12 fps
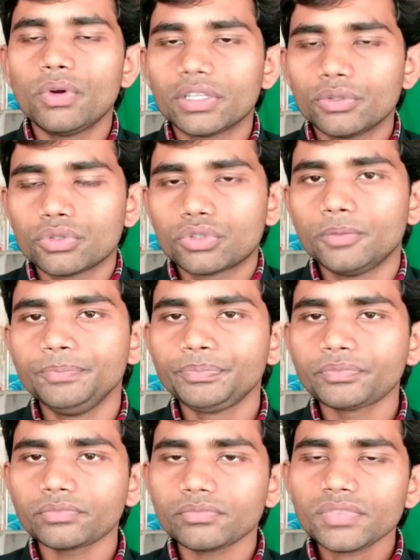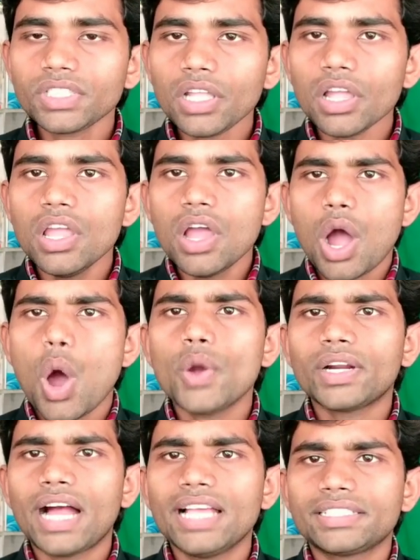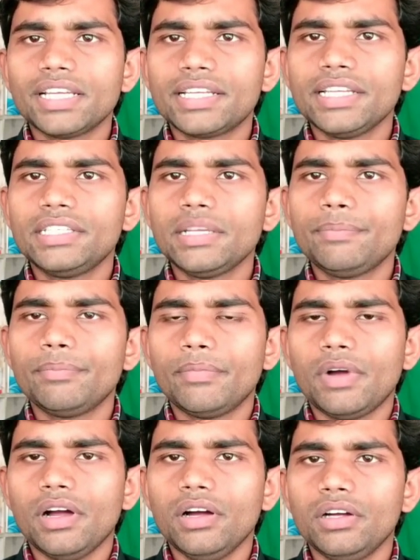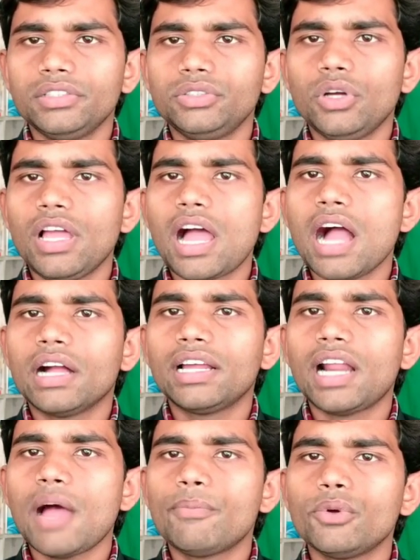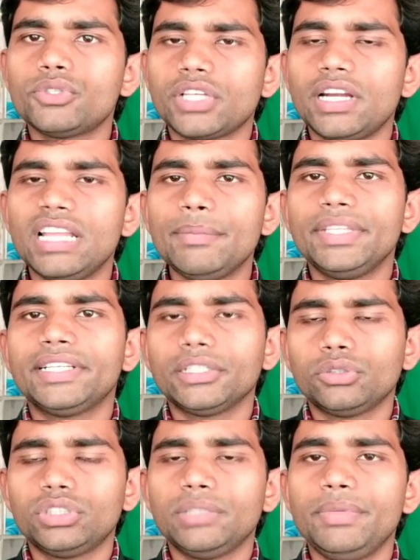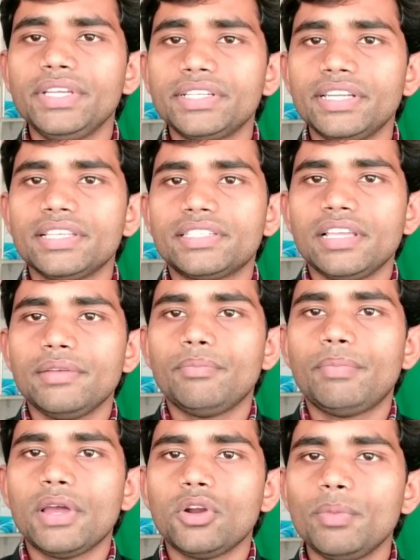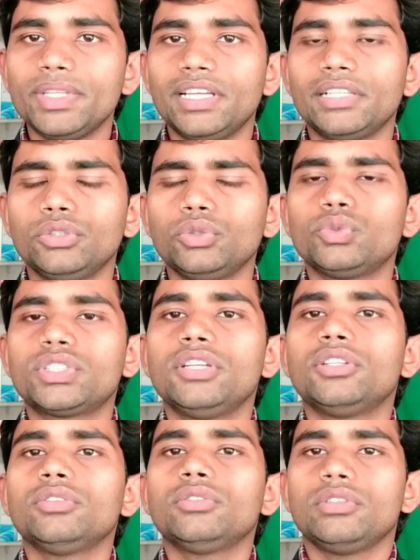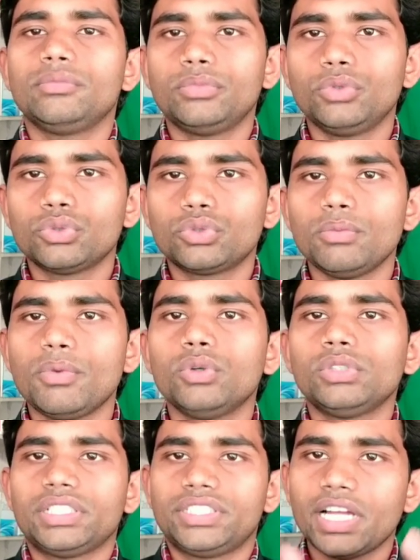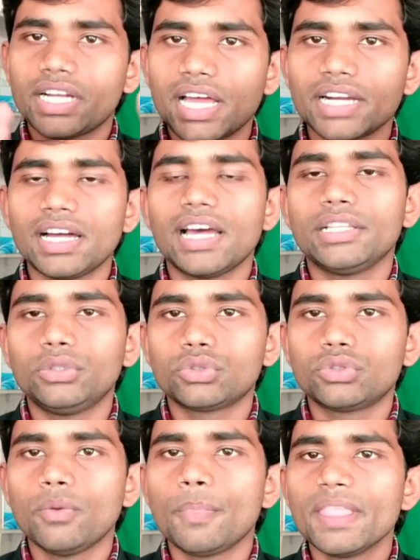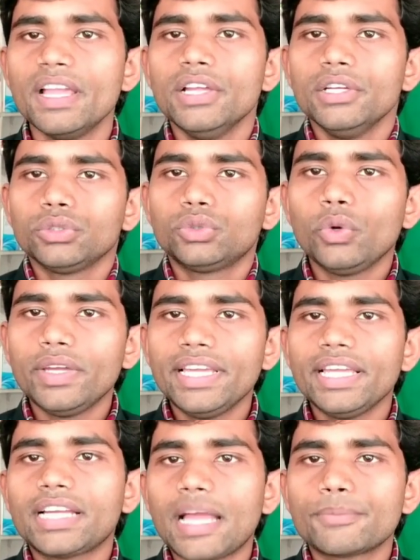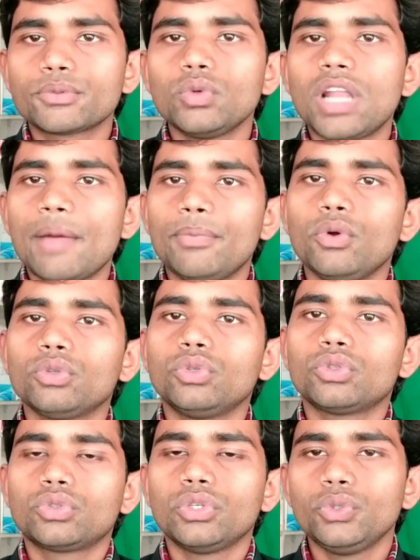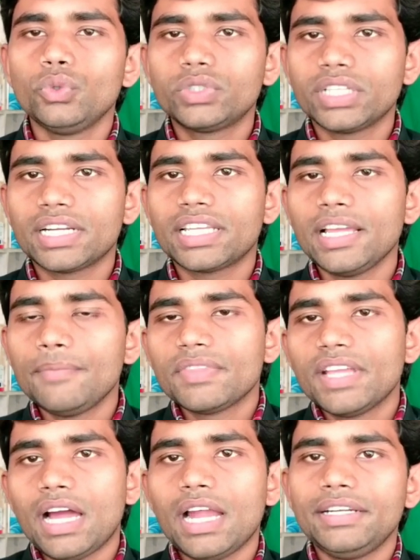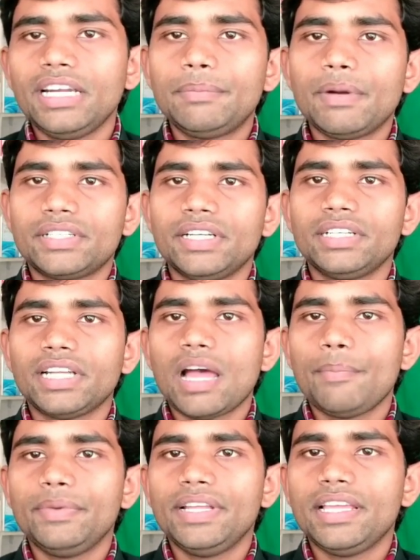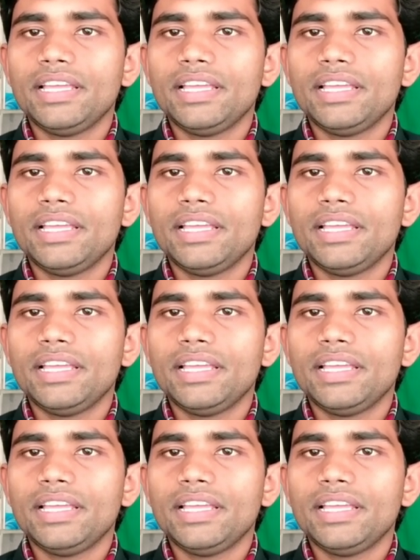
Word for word: दोस्तों और खास करके जब जो है अगर आपको चलने में दिक्कत होती वीकनेस है पैरों में दर्द है तो उसके लिए तो दोस्तों बहुत अच्छा कारकार है दोस्तों तो एक कैप्सूल आप लोग दोस्तों यूज करके हंड्रेड परसेंट अपने